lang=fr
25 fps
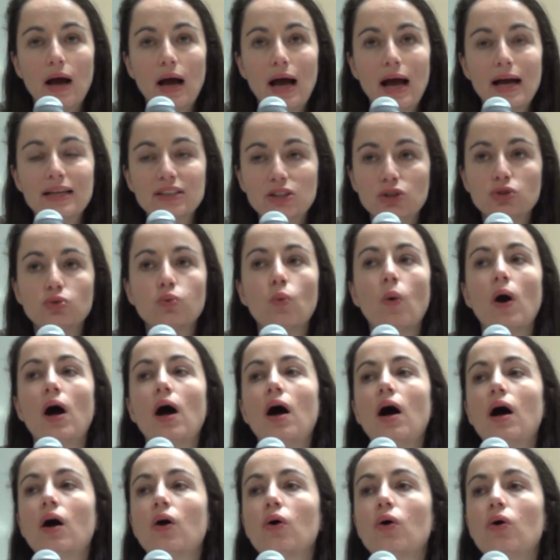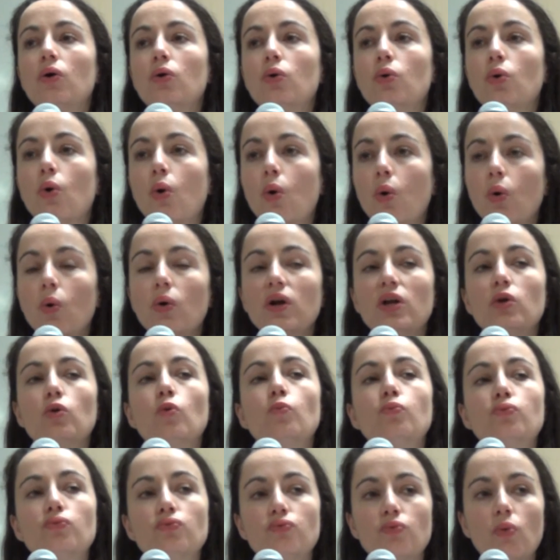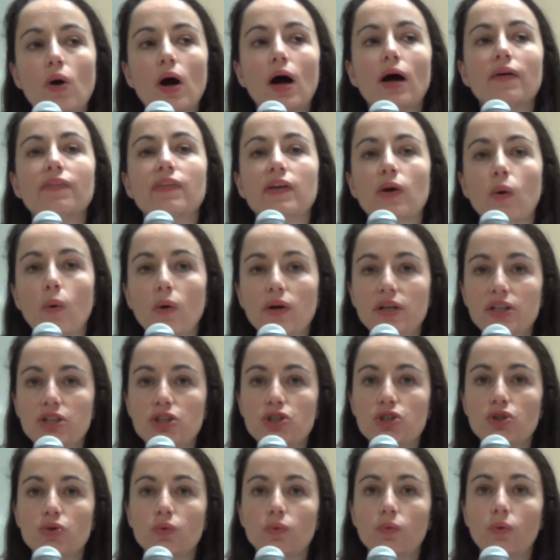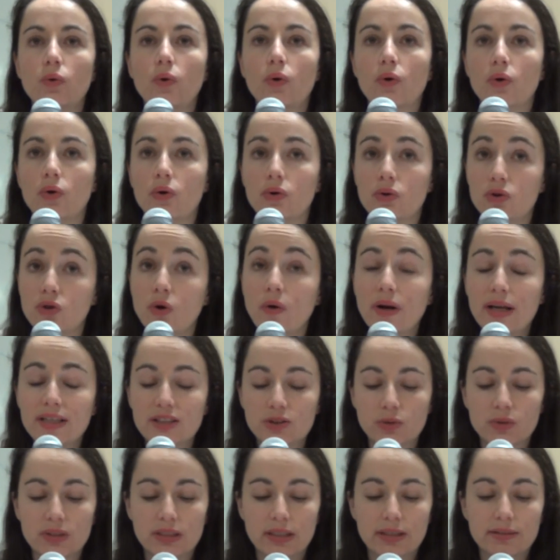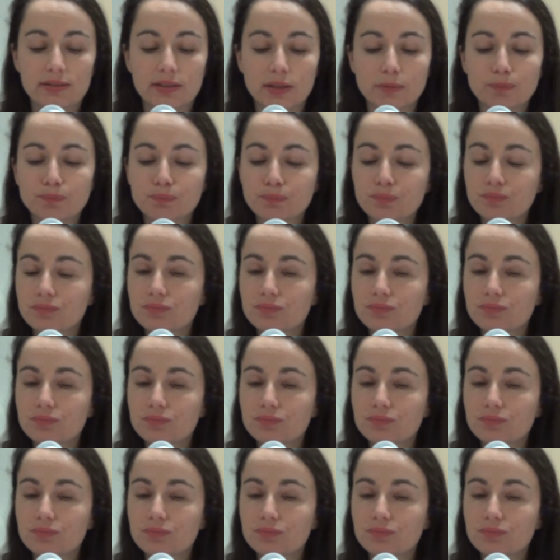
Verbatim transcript: asseoir le rôle et le pouvoir des religions dans la société